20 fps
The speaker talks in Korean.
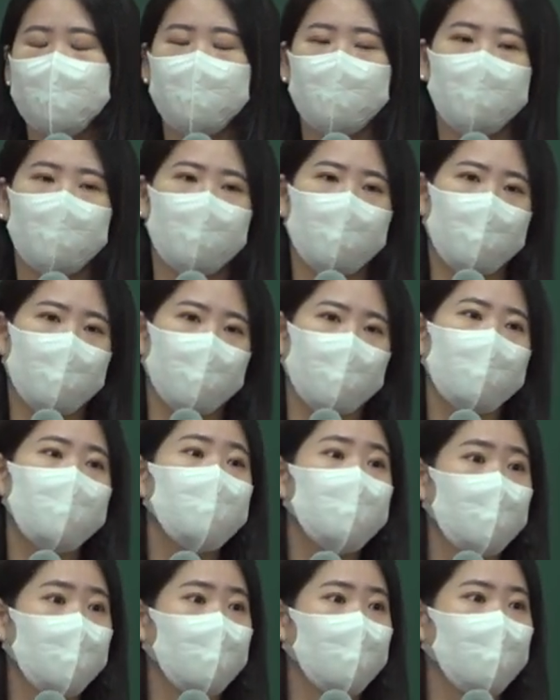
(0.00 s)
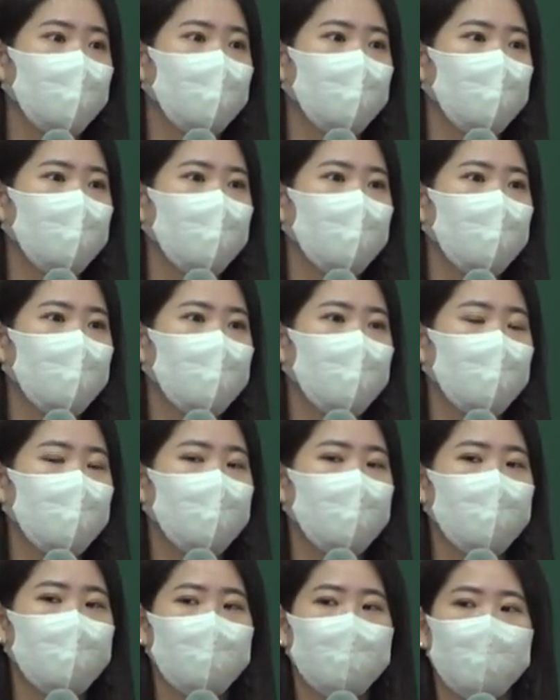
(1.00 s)
와, 맞다.
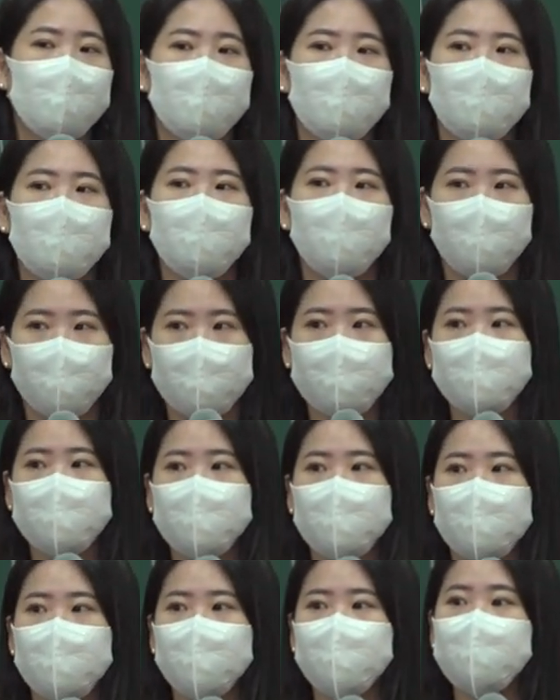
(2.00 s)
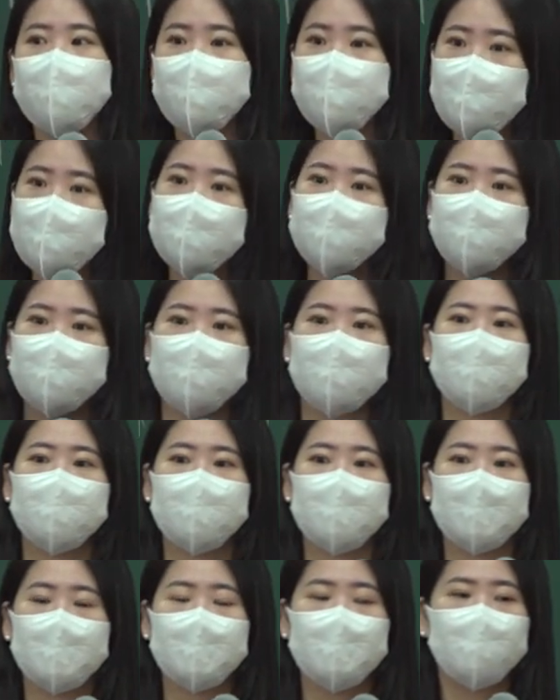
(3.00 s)
와, 맞다. 우리 선생님들,
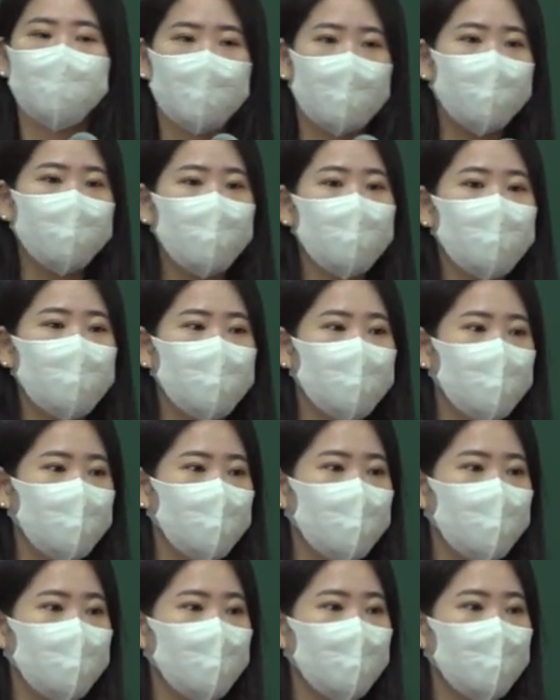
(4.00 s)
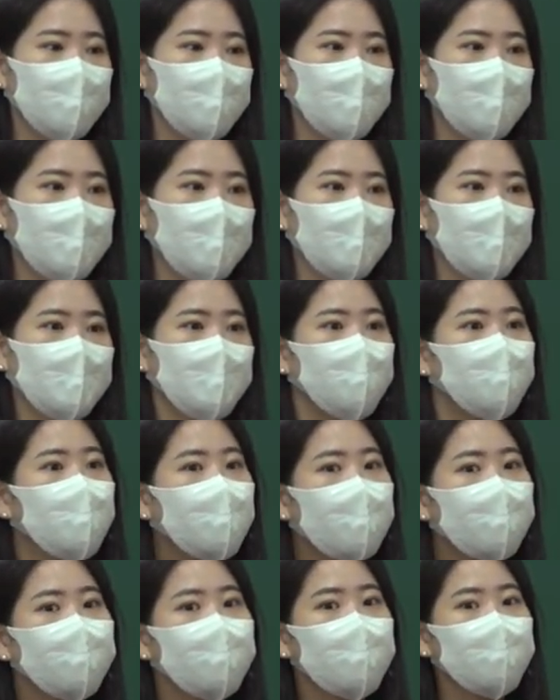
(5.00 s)
우리 랩런트들, 우리
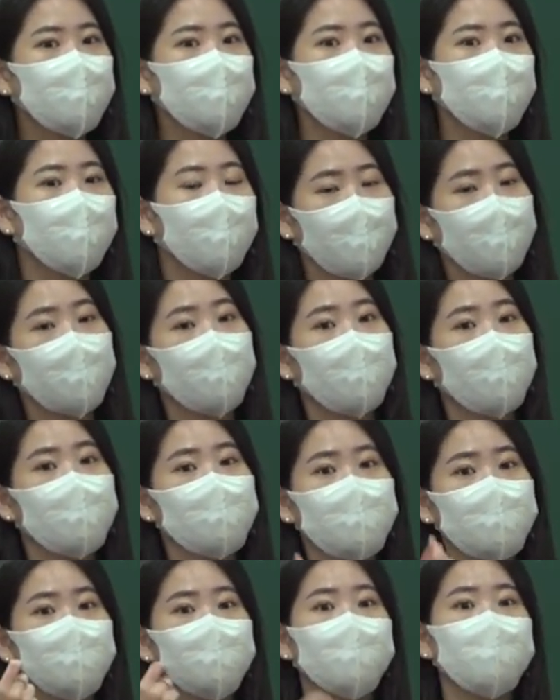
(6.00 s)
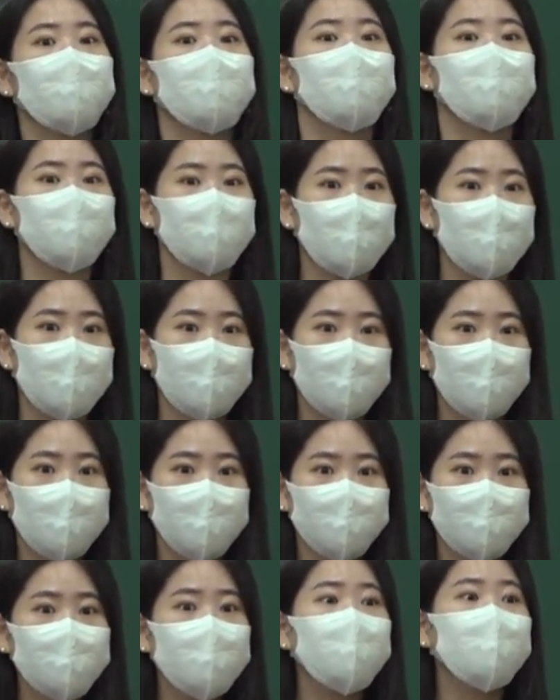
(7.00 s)
랩런트들이 왜 하나님 못 믿는 줄 알아요?
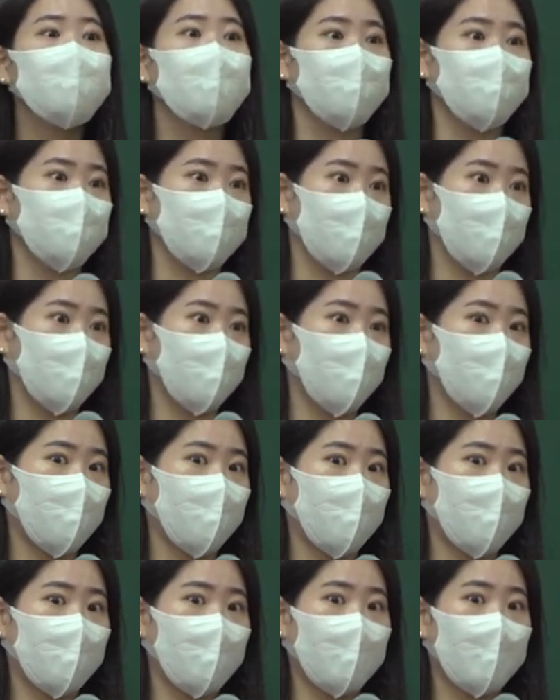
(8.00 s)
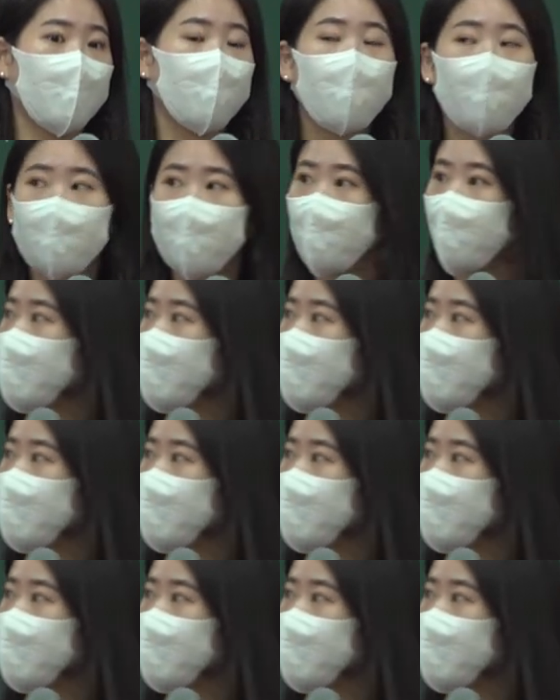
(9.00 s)
부모 때문에. 왜?